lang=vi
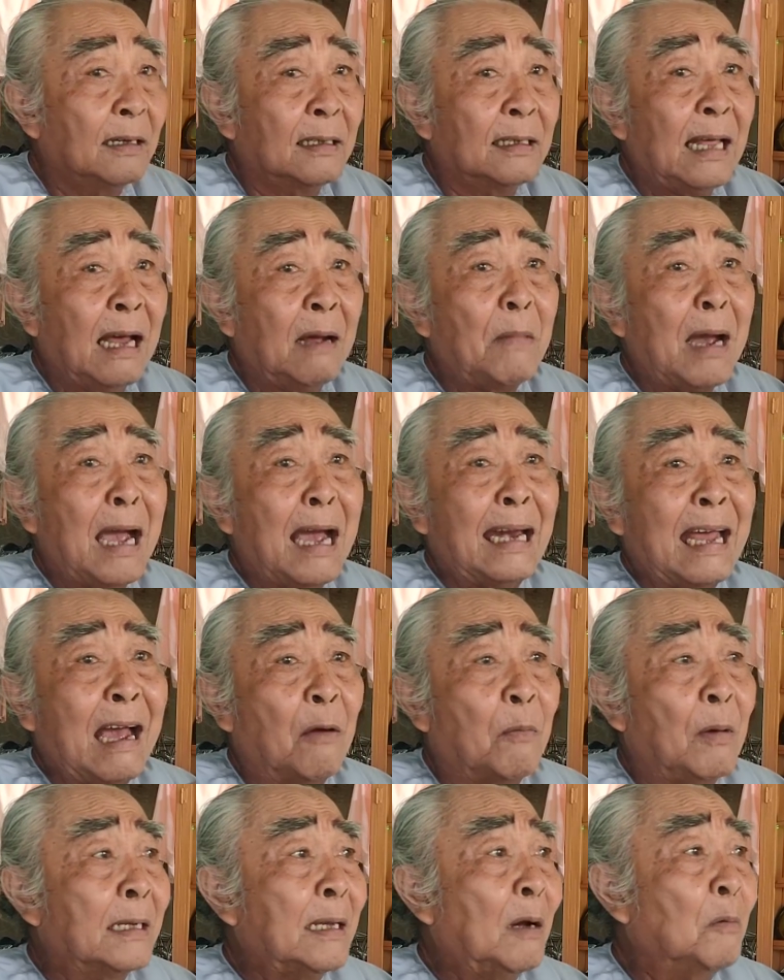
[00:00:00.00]
à, tháng 3
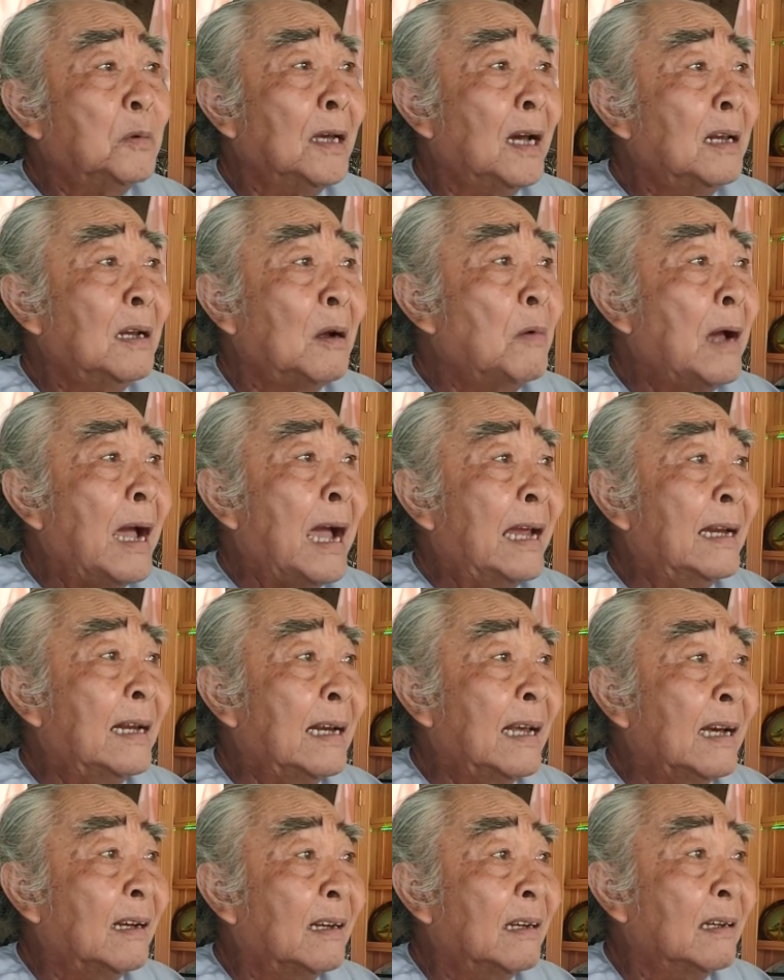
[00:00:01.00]
nào mà sống chết không hai
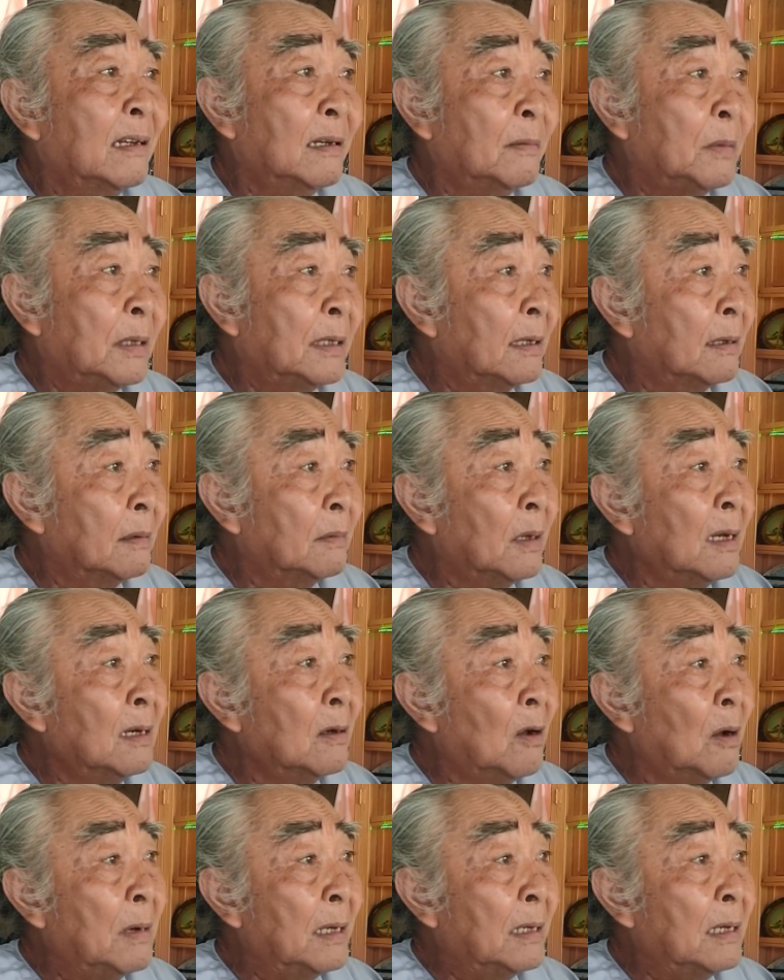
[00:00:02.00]
này nè nó, mình tới,
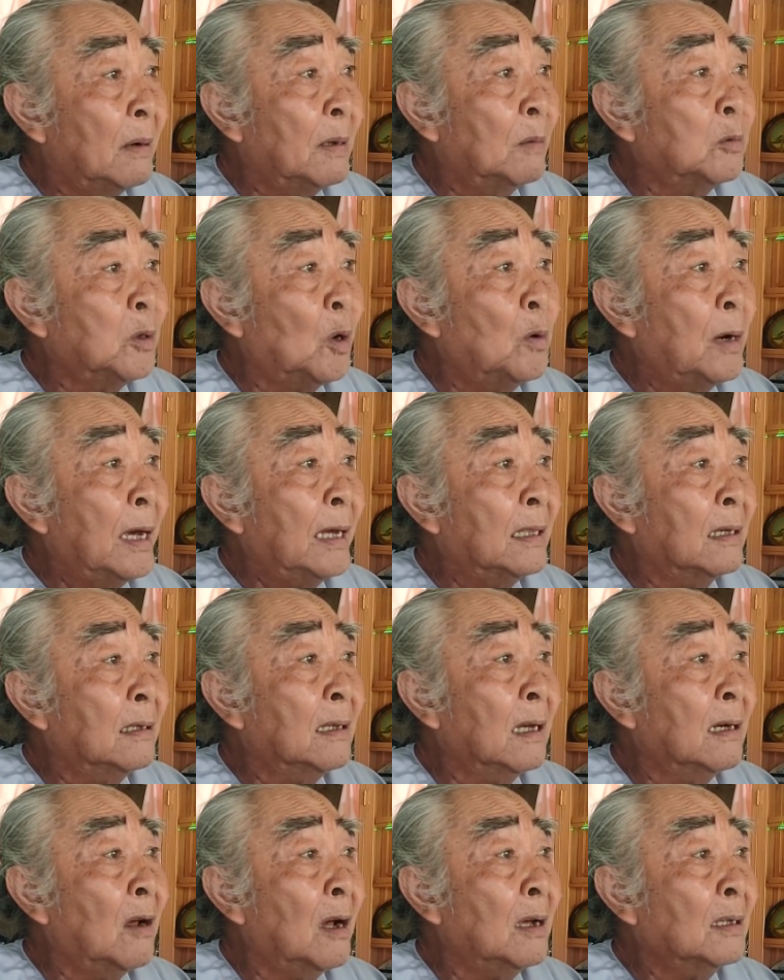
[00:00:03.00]
tới đó bây giờ không tu đây
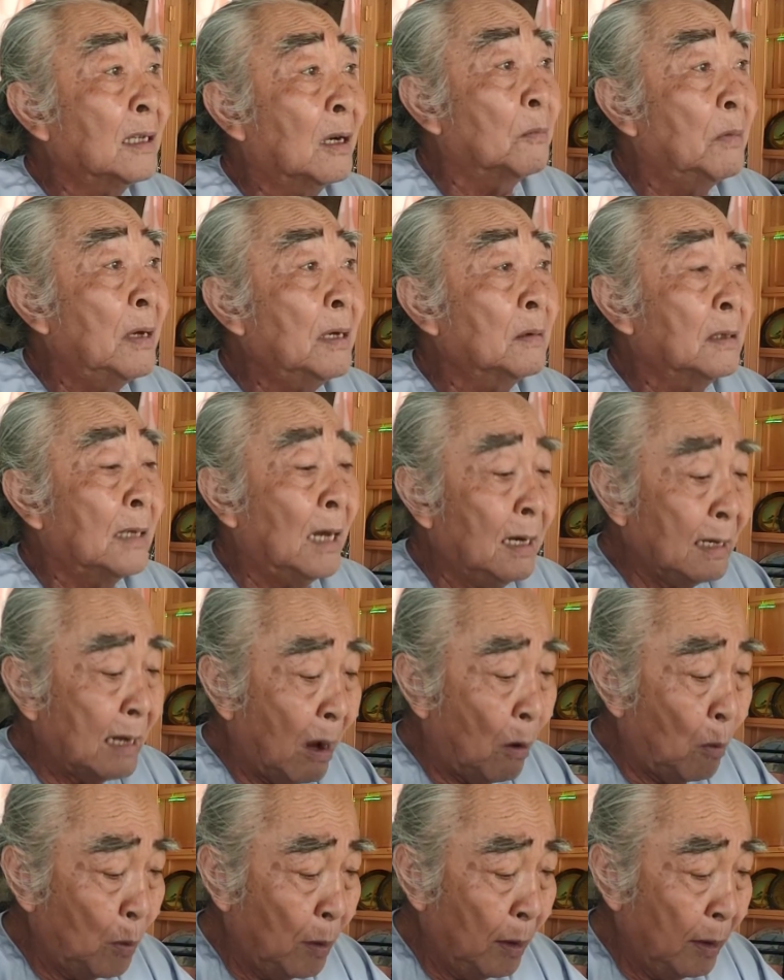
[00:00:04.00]
tới, tới xong biết
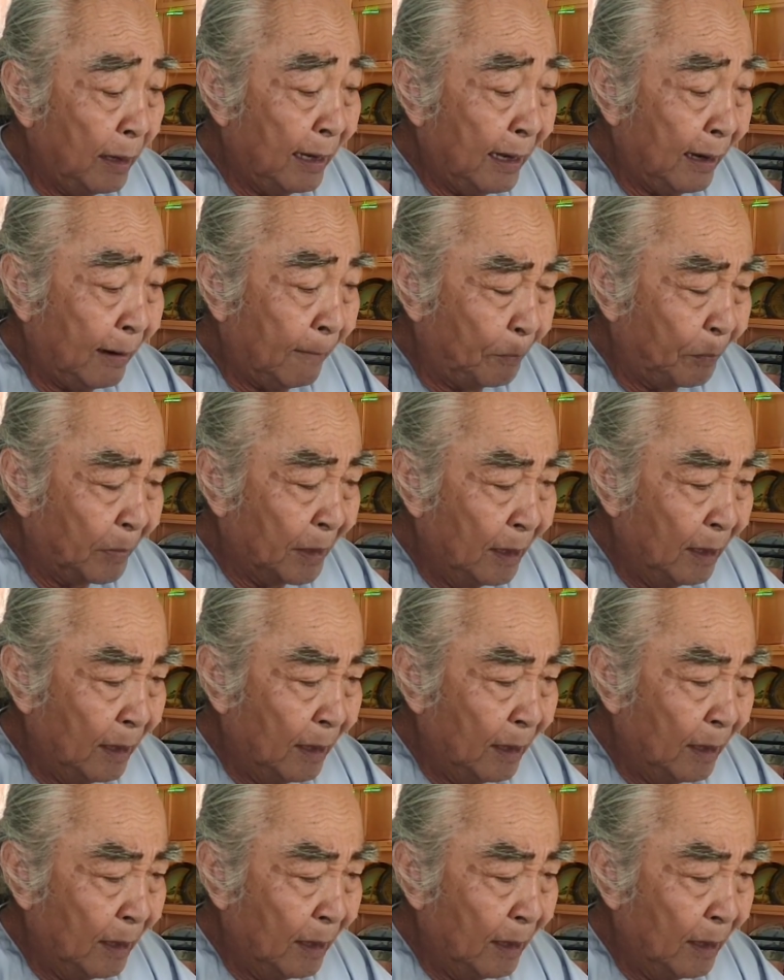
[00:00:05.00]
chết đâu nha